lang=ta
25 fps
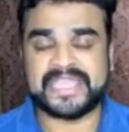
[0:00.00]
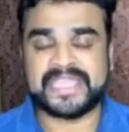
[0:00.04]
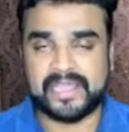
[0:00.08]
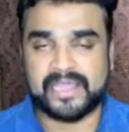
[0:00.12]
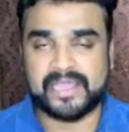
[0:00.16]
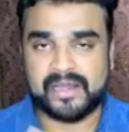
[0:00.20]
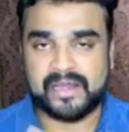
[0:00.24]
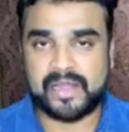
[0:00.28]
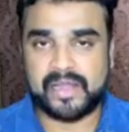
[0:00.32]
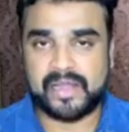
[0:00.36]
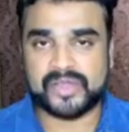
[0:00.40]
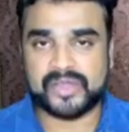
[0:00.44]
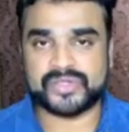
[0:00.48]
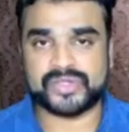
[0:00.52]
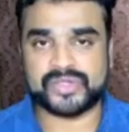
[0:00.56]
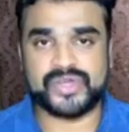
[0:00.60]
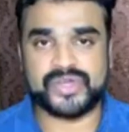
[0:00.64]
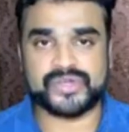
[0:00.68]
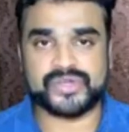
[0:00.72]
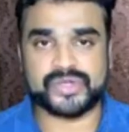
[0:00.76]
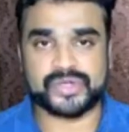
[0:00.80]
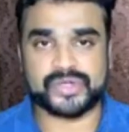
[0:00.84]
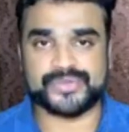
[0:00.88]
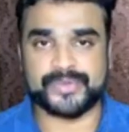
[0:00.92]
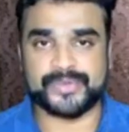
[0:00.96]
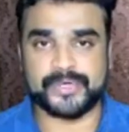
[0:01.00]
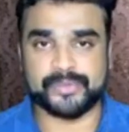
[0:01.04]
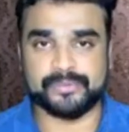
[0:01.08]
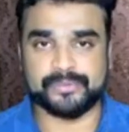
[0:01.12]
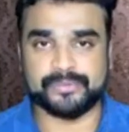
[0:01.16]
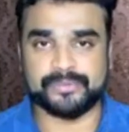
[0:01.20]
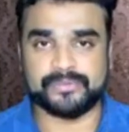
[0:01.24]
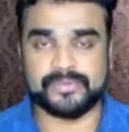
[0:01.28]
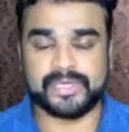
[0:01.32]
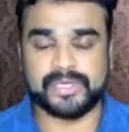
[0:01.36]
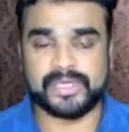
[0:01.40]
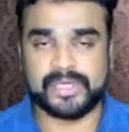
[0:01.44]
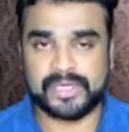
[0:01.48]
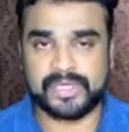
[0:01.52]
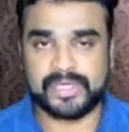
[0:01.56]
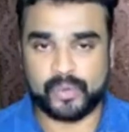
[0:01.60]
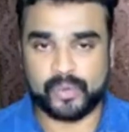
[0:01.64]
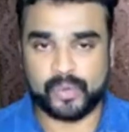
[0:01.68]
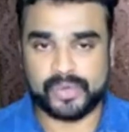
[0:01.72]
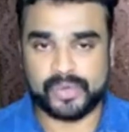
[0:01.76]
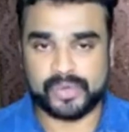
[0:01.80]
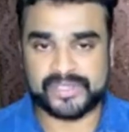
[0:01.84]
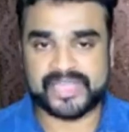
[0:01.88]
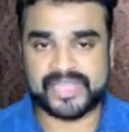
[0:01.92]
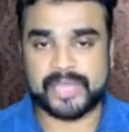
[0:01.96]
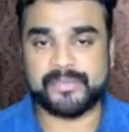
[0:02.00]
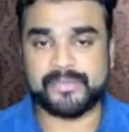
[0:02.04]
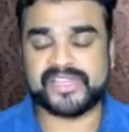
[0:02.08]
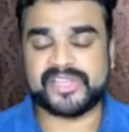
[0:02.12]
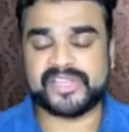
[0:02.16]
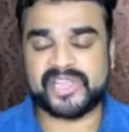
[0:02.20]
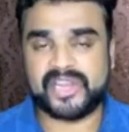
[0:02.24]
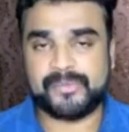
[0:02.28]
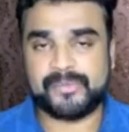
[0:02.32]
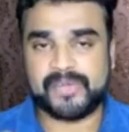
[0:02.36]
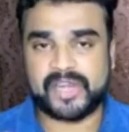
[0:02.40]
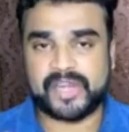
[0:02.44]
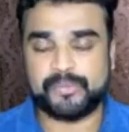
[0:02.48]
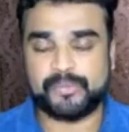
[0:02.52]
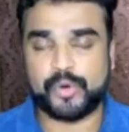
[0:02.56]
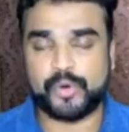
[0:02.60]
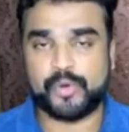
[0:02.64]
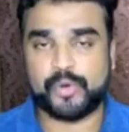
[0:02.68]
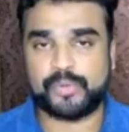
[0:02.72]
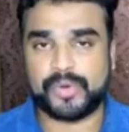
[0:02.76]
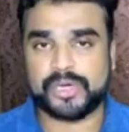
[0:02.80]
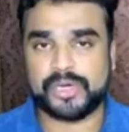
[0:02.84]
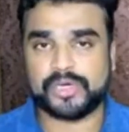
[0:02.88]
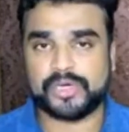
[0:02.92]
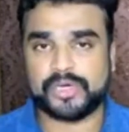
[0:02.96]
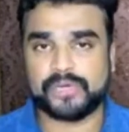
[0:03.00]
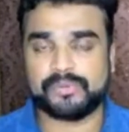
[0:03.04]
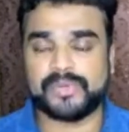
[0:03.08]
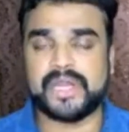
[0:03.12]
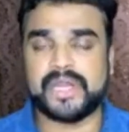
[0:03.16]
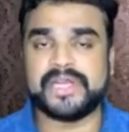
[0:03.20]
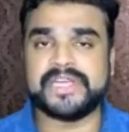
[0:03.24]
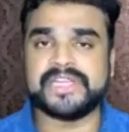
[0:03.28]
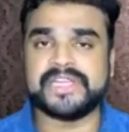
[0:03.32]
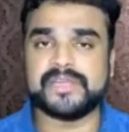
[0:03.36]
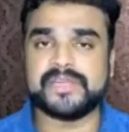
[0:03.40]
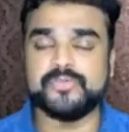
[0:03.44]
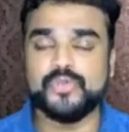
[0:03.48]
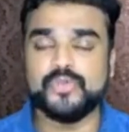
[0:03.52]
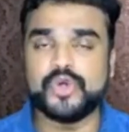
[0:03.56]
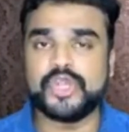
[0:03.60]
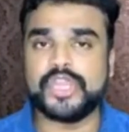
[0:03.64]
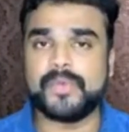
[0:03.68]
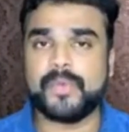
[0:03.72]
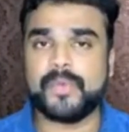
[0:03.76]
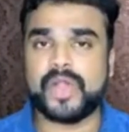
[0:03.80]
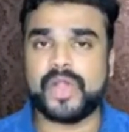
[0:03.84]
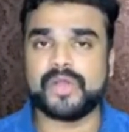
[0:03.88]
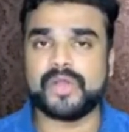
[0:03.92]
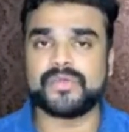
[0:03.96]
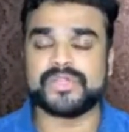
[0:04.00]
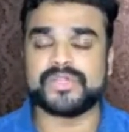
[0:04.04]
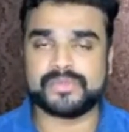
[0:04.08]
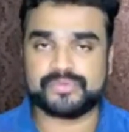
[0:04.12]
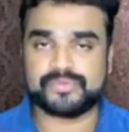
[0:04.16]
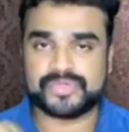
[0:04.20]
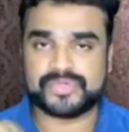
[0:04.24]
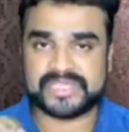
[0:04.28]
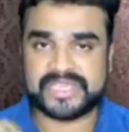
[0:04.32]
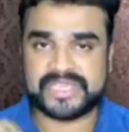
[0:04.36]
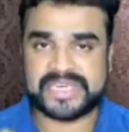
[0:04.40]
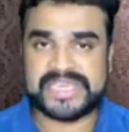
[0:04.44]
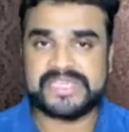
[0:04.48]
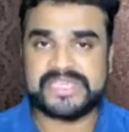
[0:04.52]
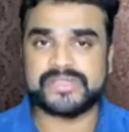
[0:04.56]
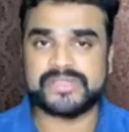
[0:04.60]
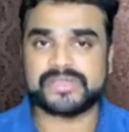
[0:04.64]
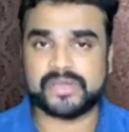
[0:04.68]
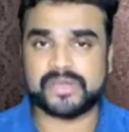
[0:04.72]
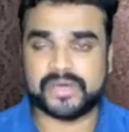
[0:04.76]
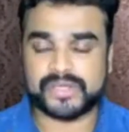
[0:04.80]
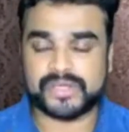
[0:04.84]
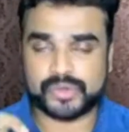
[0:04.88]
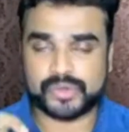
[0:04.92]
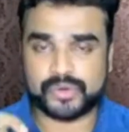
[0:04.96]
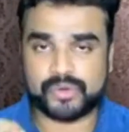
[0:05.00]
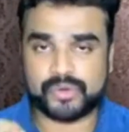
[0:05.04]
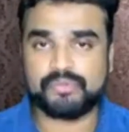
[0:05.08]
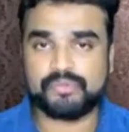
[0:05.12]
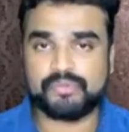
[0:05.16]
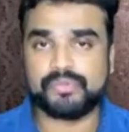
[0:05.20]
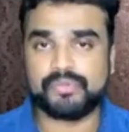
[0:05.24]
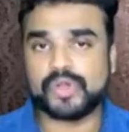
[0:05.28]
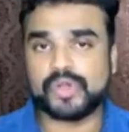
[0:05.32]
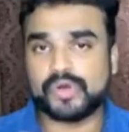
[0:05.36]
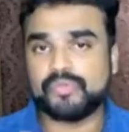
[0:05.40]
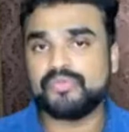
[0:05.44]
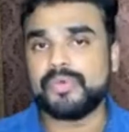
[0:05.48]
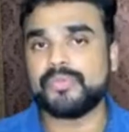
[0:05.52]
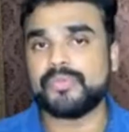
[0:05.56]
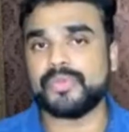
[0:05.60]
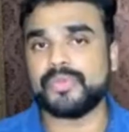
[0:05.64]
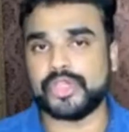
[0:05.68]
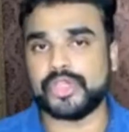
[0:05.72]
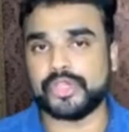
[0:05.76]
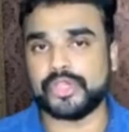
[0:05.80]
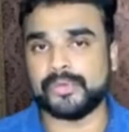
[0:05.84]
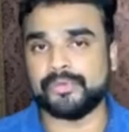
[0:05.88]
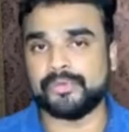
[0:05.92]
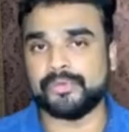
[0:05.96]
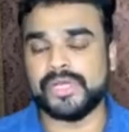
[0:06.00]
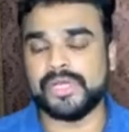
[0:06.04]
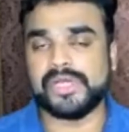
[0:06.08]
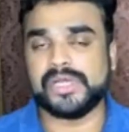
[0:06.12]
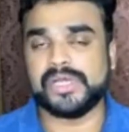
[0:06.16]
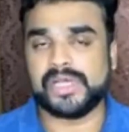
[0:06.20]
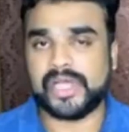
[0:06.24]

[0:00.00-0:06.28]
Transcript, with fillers: எல்லா ஸ்க்ரீன்ஷாட்ஸ் வேணும் ஒரு சைபர் கிரைமை ரிப்போர்ட் பண்ணணும்னா இன்றைக்கி முக்கியமான விஷயம் ஸ்க்ரீன்ஷாட்ஸ் ரொம்ப ரொம்ப முக்கியம்